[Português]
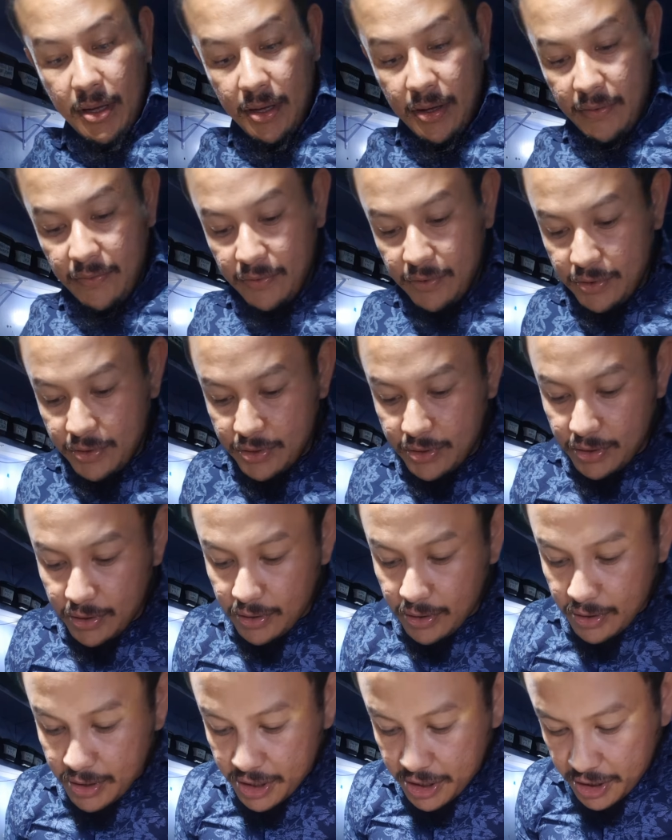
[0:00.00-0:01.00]
Eu vou
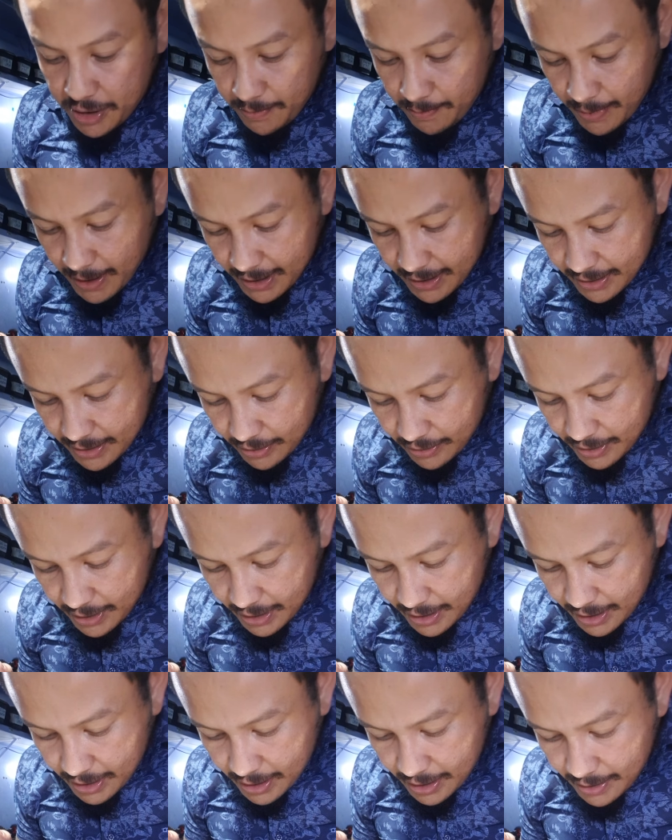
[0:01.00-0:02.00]
só estipar a solda
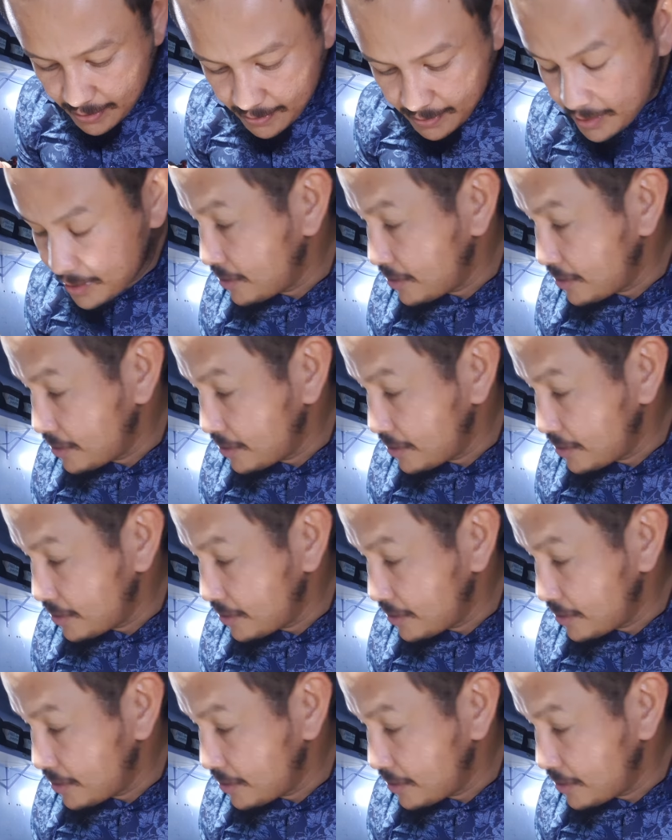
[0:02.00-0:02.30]
aqui.